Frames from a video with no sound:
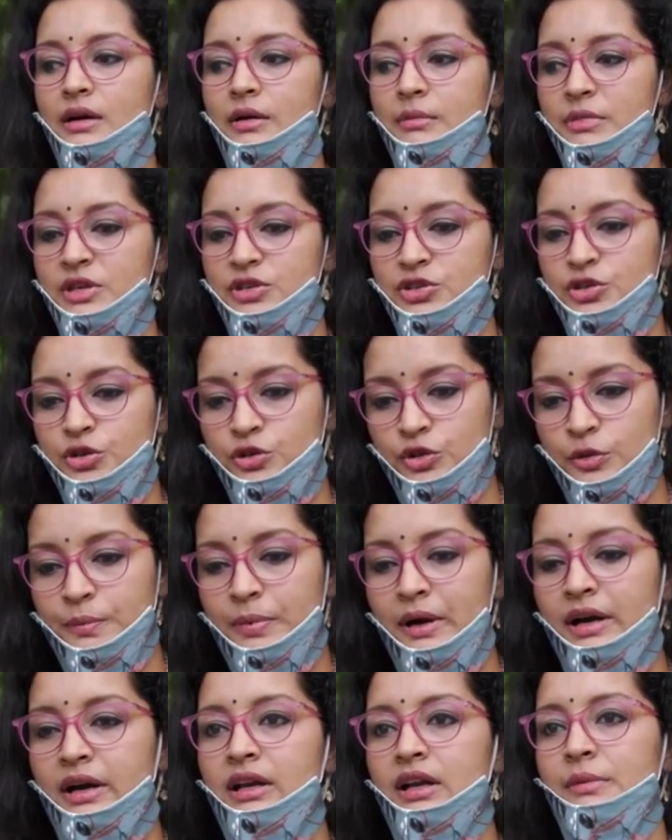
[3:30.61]
మీ
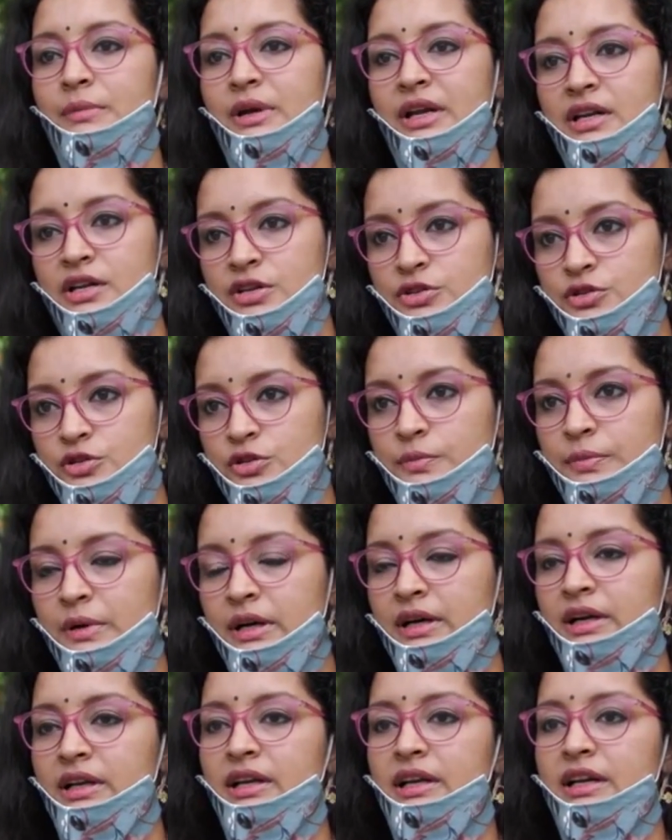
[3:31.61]
చుట్టుపక్కల మీ ఇంటి
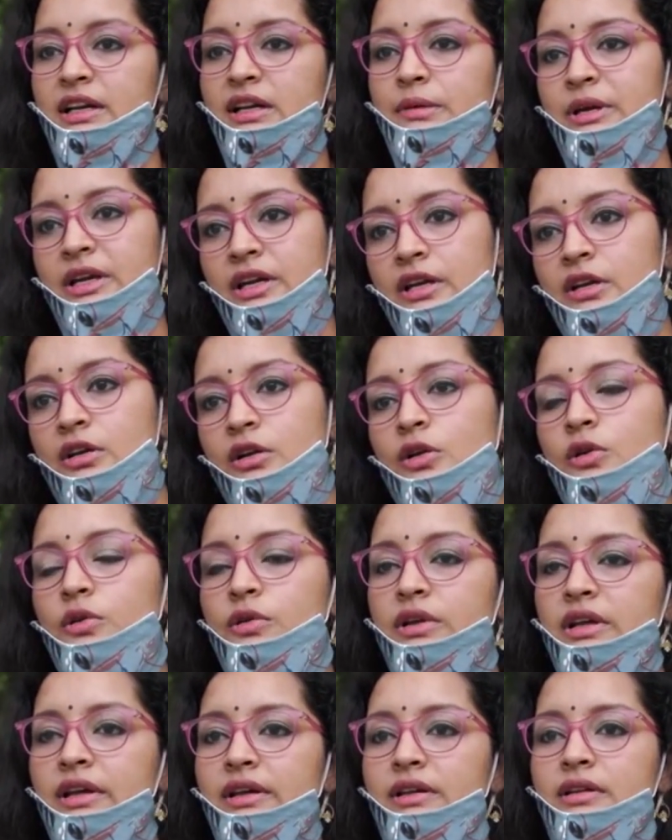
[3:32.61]
చుట్టుపక్కల లేదంటే మీ
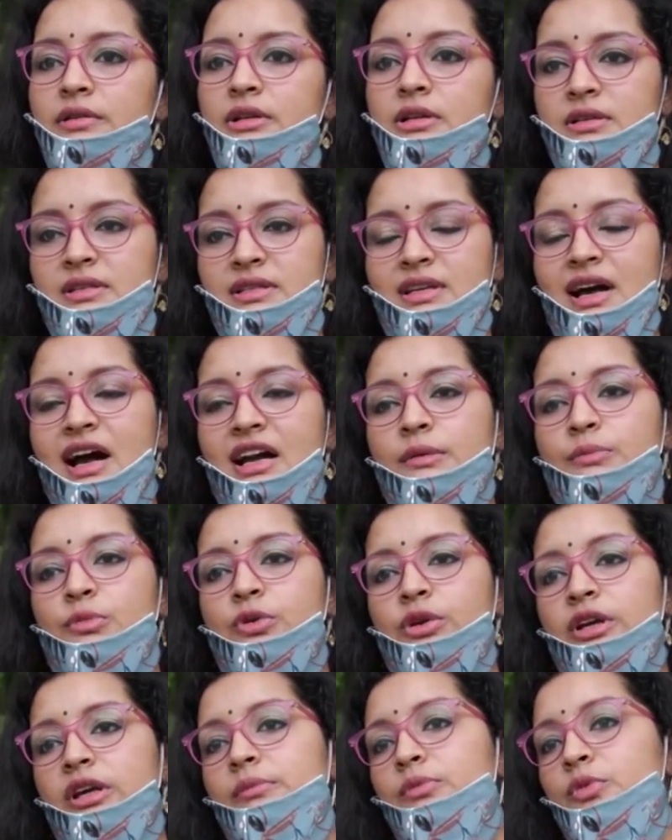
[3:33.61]
ఇంట్లోనే స్టార్ట్
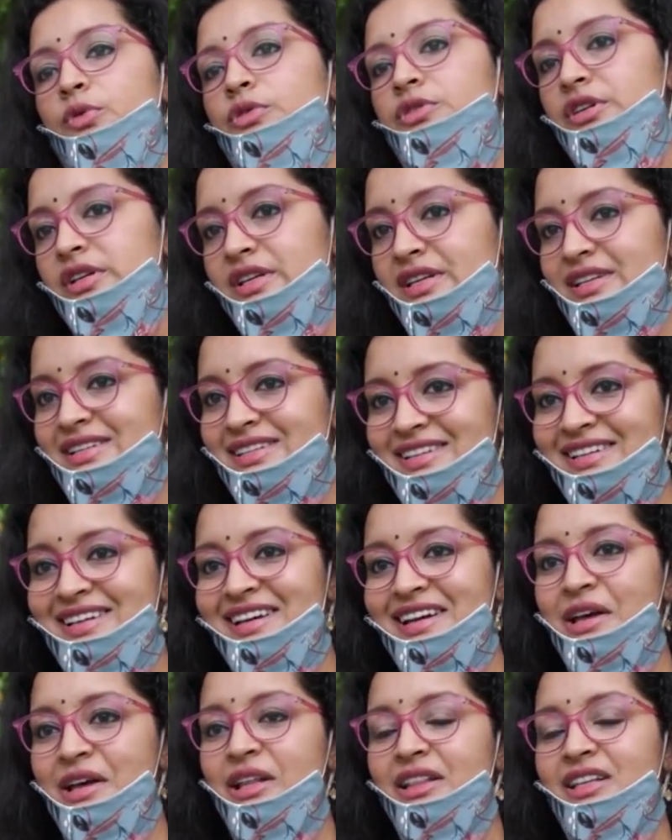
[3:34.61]
పుట్టింగ్ మోర్ ట్రీస్
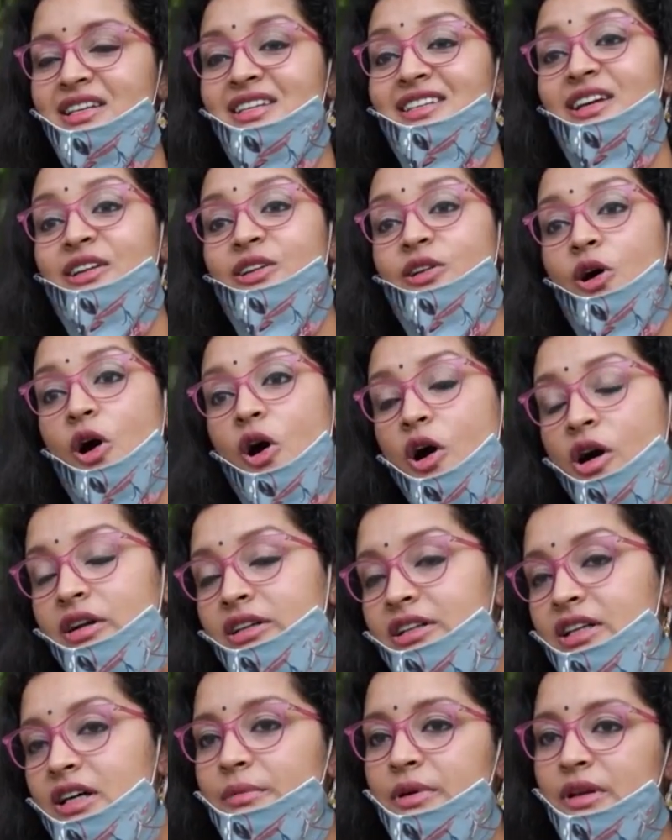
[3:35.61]
దిస్ ఇస్ అ లాంగ్
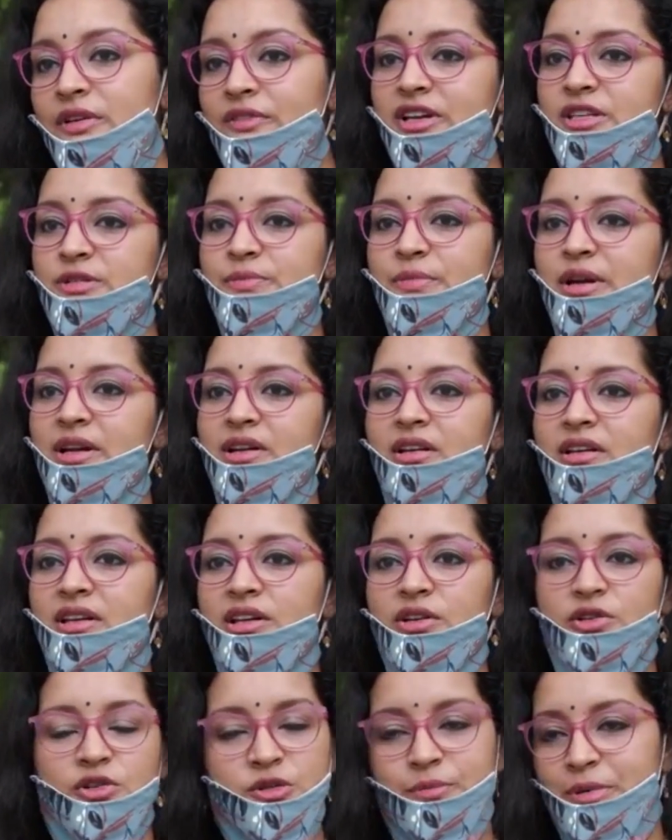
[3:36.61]
టర్మ్ ఇన్వెస్ట్మెంట్
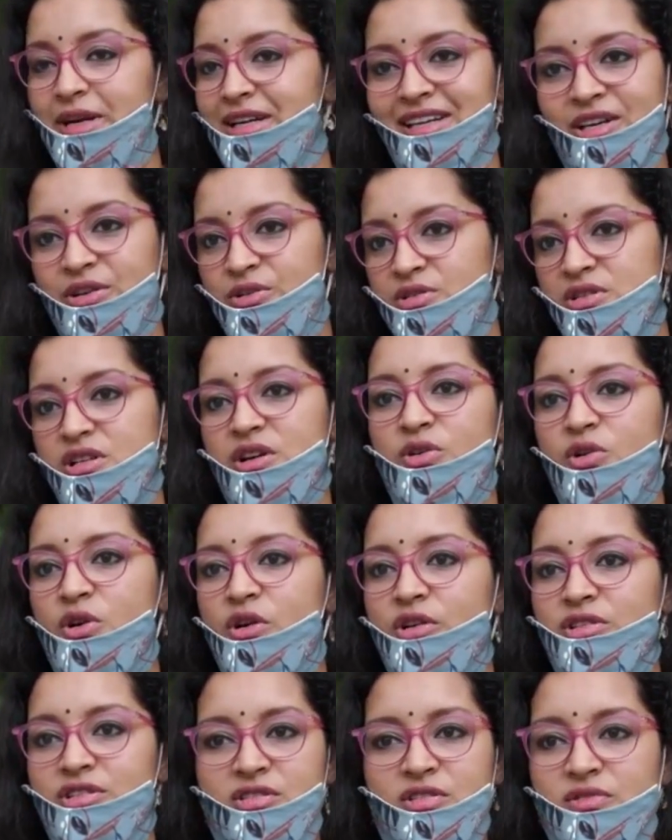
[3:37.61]
ఈరోజు పెట్టి ఈరోజు నాకు
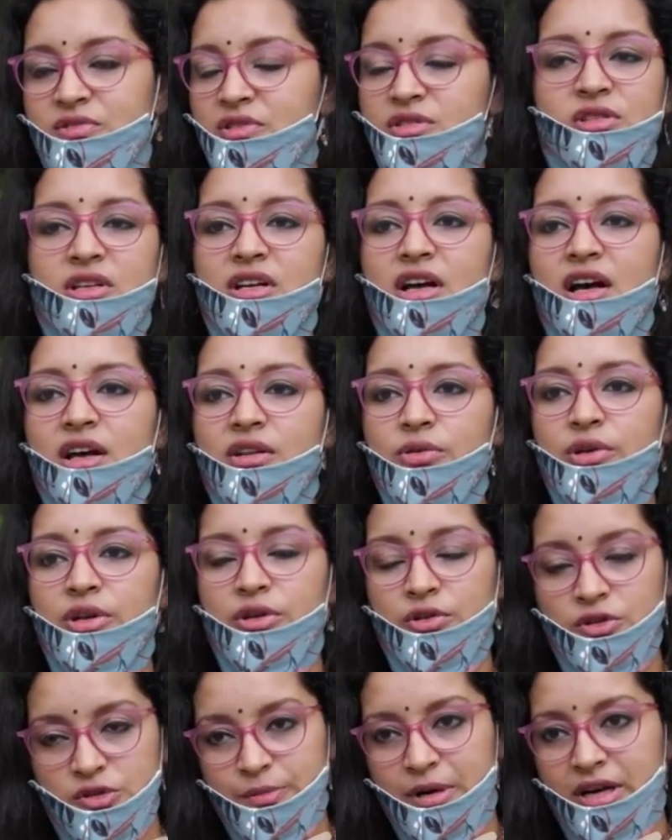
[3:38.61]
ఆక్సిజన్ వస్తుంది కాదు
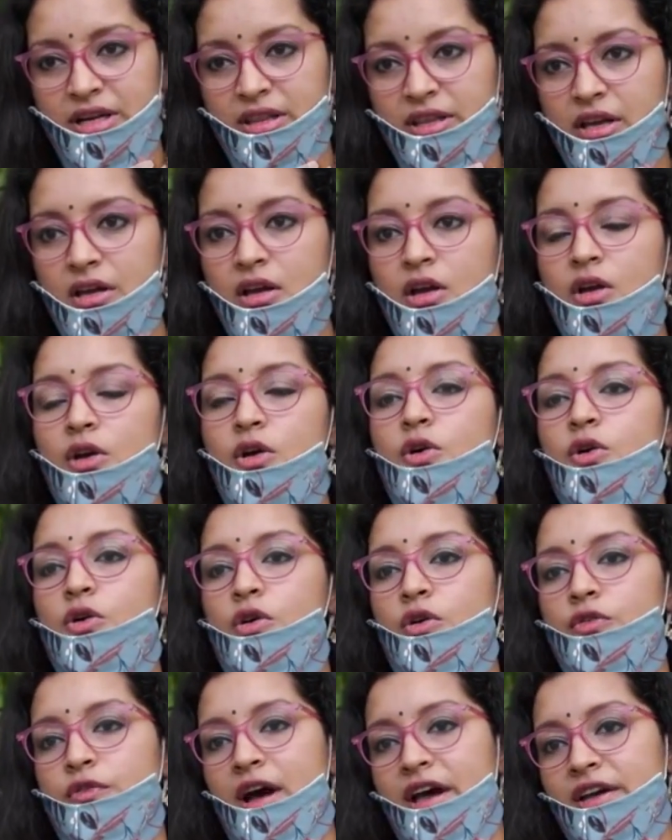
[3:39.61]
ఈరోజు పెడితే
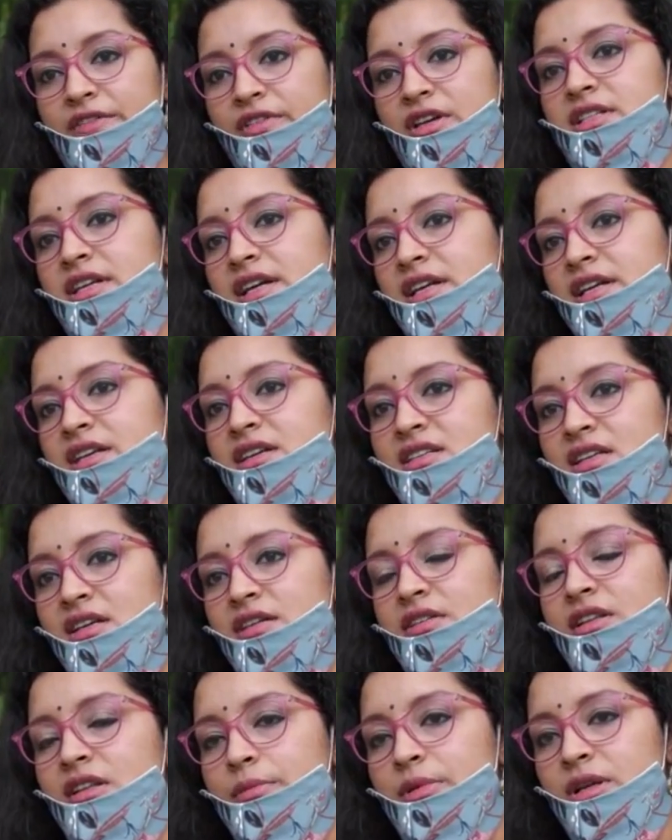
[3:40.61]
ఒక ఫైవ్ ఇయర్స్ టెన్ ఇయర్స్
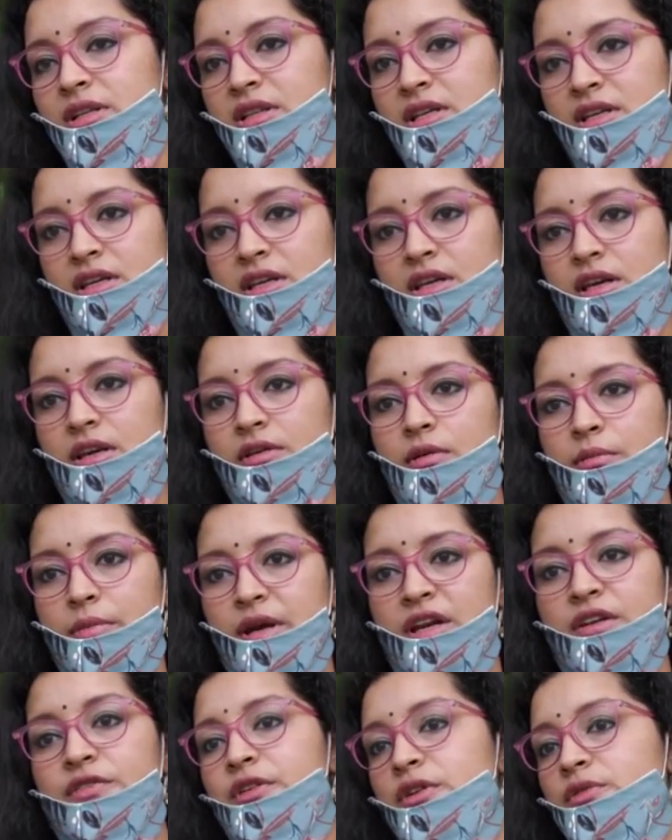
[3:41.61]
తర్వాత మన దీనికి
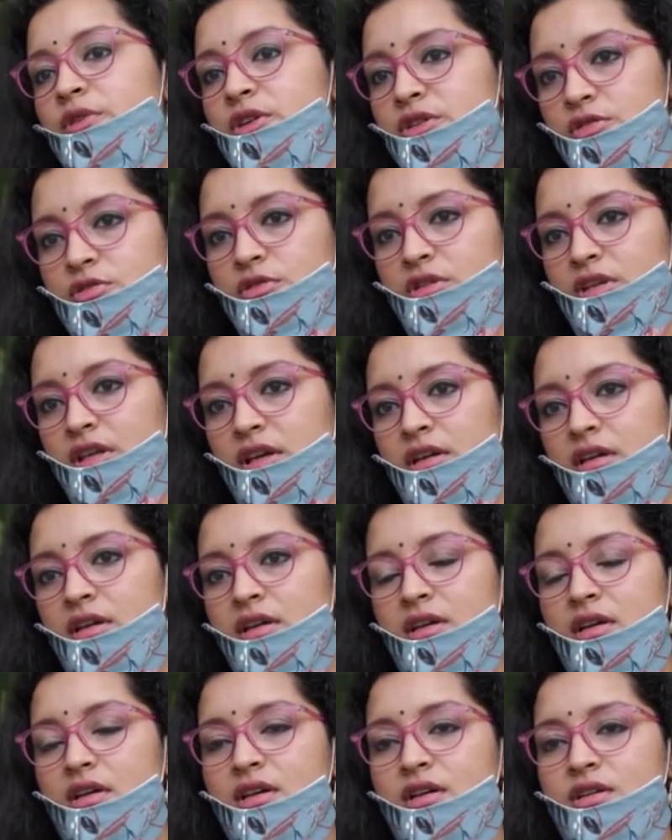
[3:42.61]
బెనిఫిట్ వస్తుంది
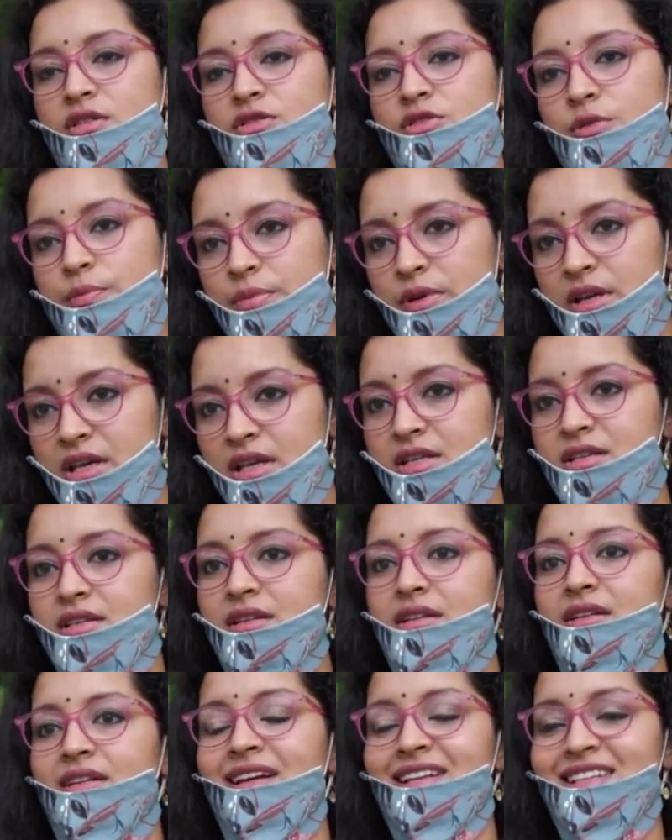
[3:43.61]
సో ప్లీజ్
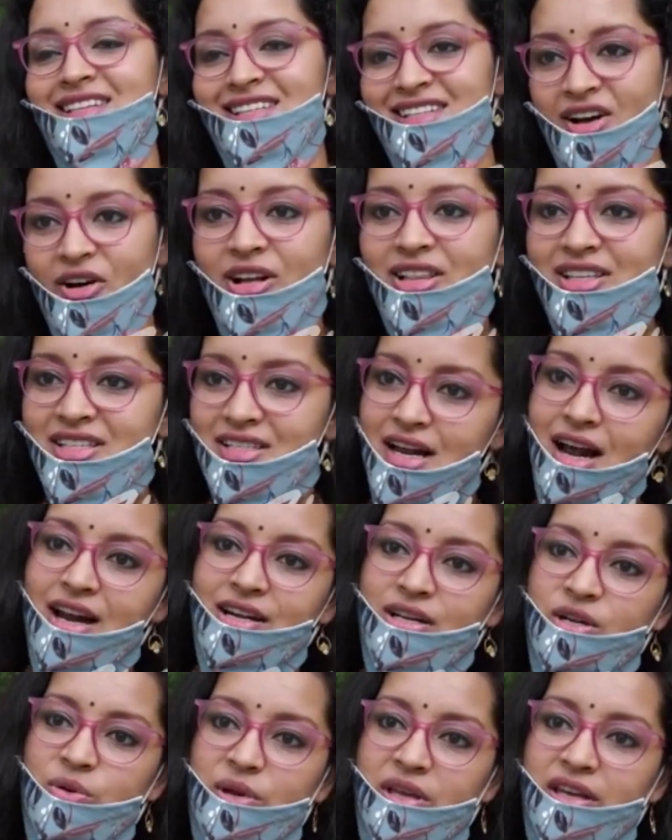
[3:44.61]
లెట్స్ ఆల్
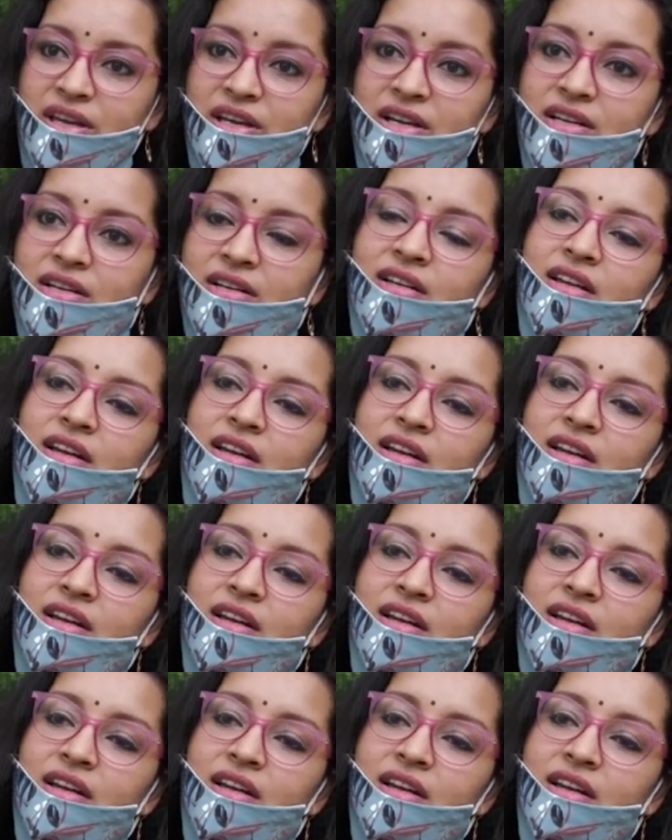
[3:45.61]
స్టార్ట్ డూయింగ్ ఇట్